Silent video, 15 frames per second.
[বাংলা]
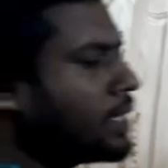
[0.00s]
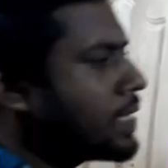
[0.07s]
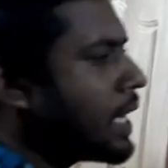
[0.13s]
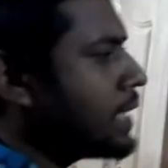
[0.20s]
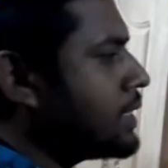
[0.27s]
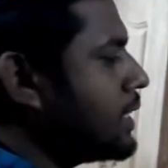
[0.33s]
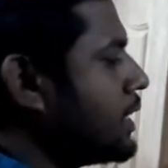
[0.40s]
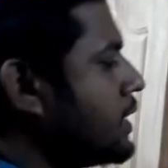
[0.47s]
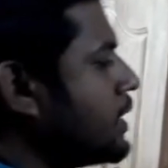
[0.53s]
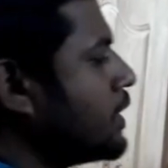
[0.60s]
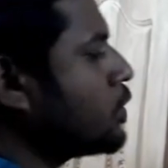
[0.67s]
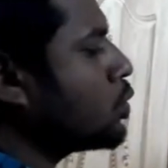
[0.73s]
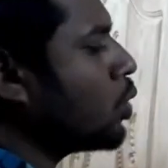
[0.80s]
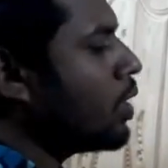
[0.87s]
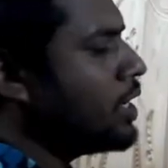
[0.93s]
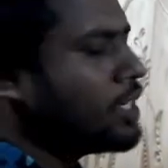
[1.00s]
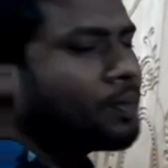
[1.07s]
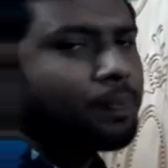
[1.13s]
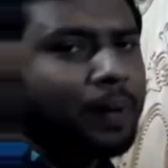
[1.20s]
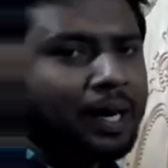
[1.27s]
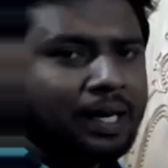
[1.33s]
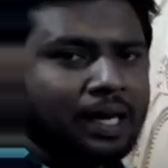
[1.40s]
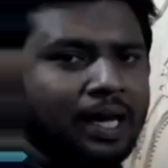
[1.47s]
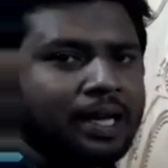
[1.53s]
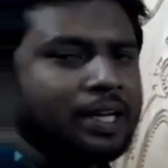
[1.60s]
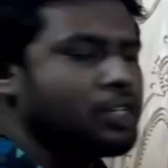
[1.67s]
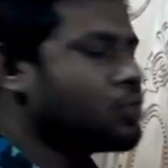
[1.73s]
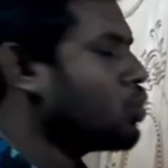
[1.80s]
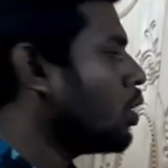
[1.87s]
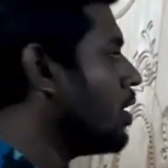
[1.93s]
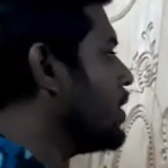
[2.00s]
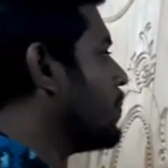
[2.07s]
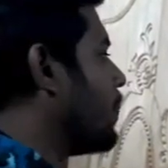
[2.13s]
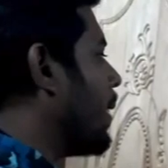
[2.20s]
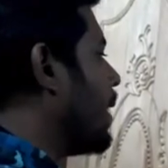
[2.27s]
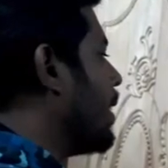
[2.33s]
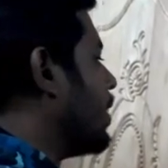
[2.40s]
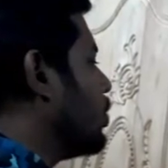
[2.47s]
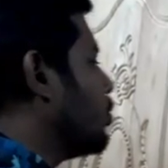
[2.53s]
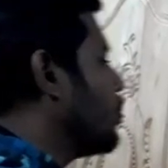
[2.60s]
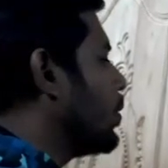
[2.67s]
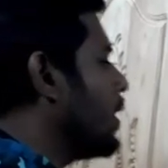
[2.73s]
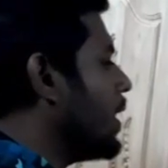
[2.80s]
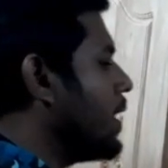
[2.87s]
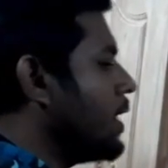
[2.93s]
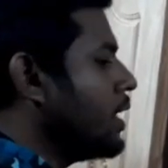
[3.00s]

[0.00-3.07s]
কাঠের যে সলিড পাল্লা এই সলিড পাল্লার উপরে